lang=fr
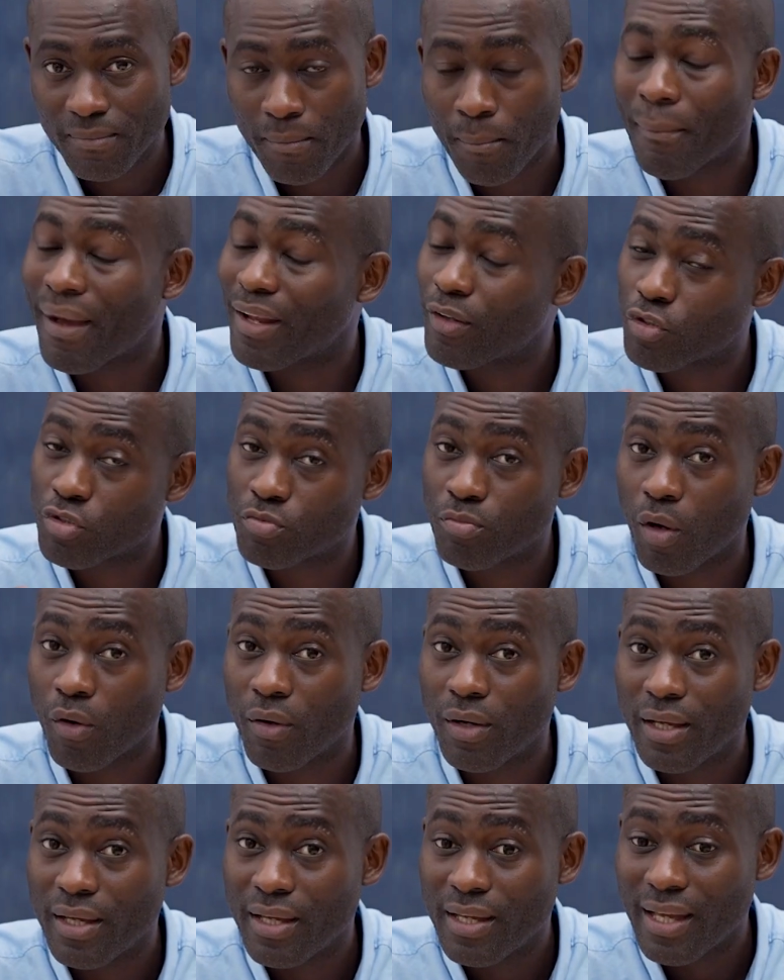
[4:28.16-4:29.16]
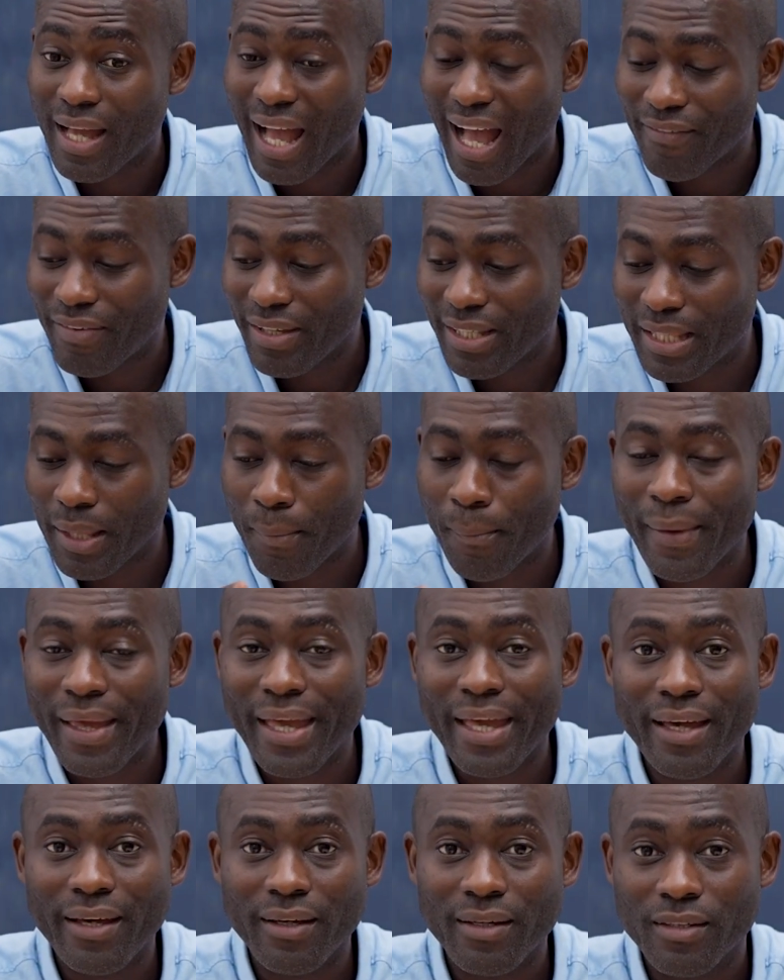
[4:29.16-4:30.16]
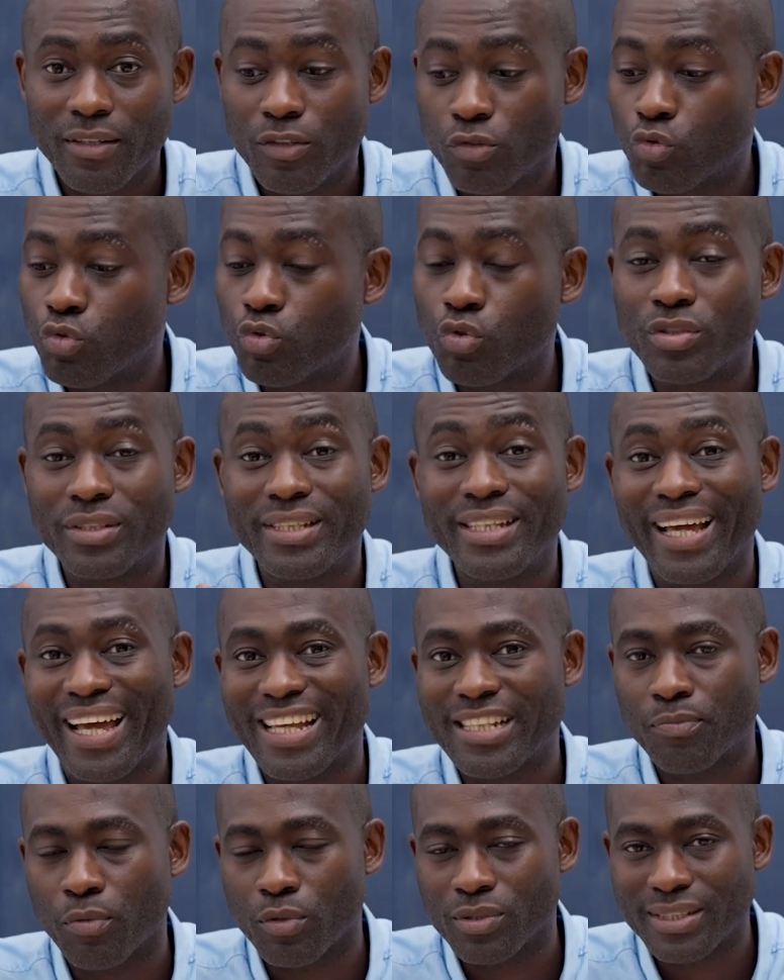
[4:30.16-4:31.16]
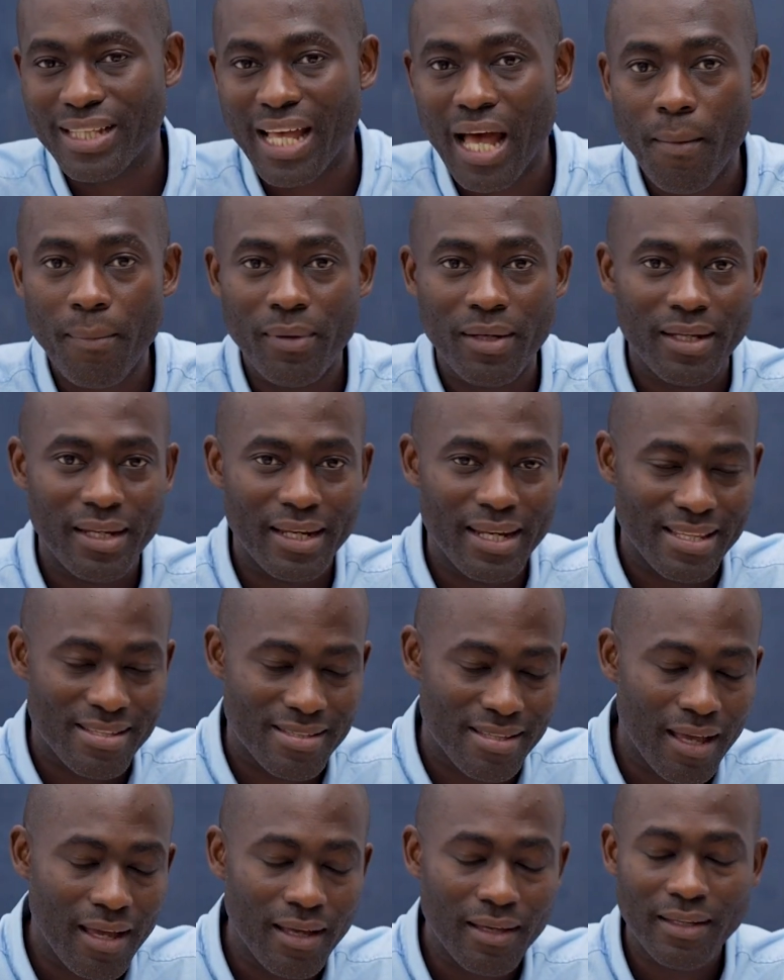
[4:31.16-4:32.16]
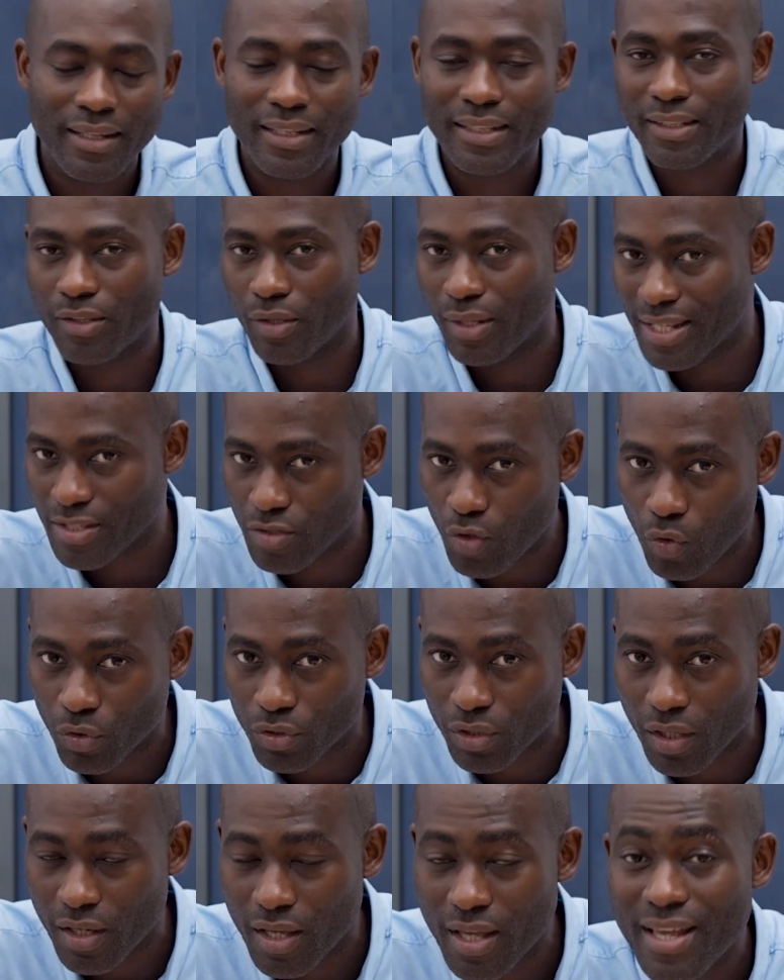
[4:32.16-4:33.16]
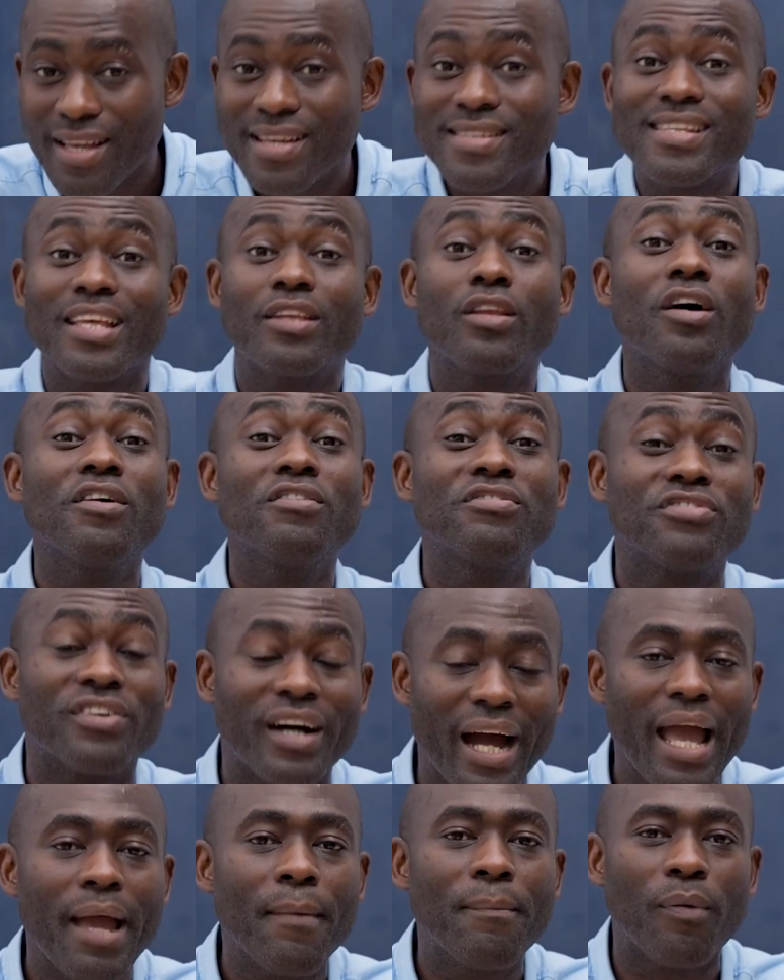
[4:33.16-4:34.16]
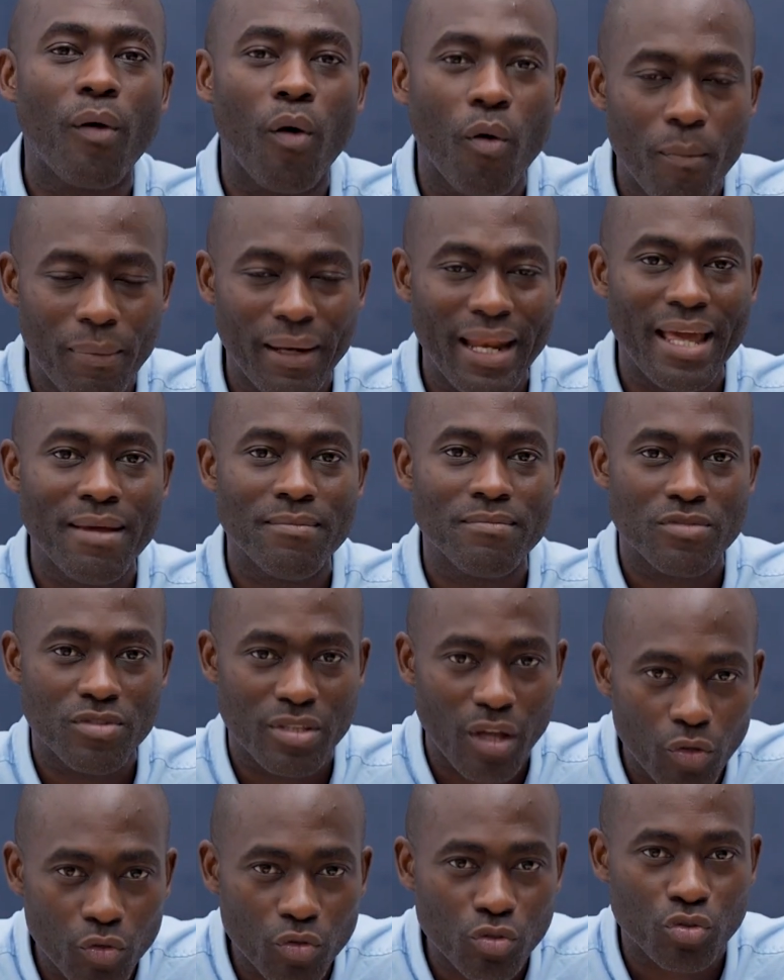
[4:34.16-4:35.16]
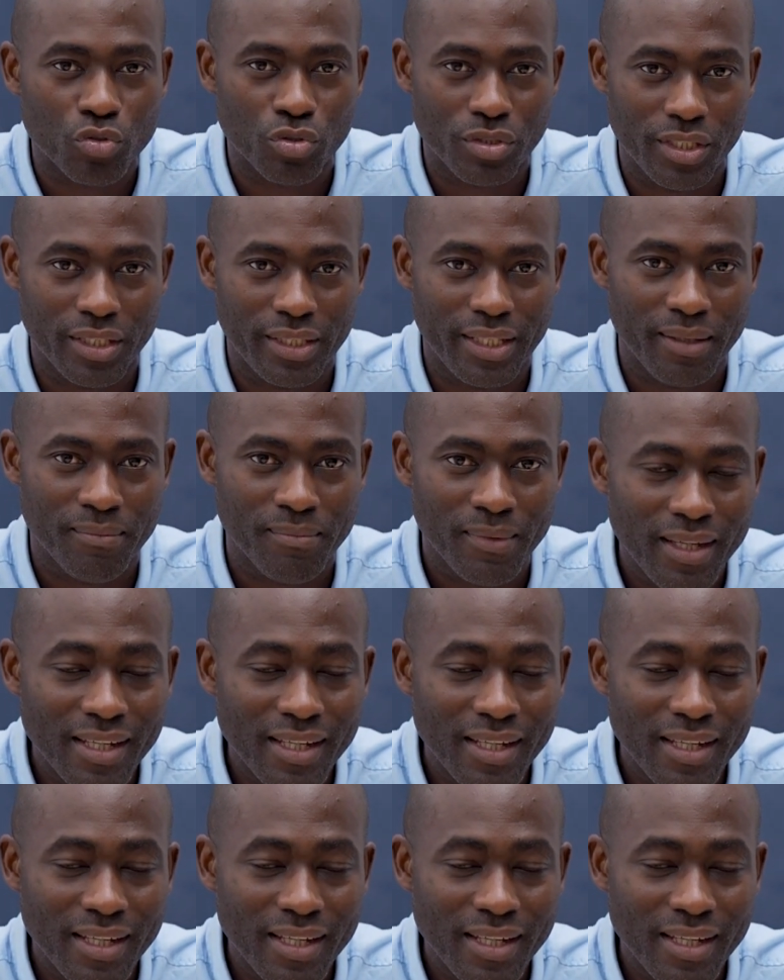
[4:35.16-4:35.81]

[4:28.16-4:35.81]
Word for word: malheureusement, avec des pères tout aussi irresponsables les uns que les autres. C'est un vrai problème dans nos sociétés.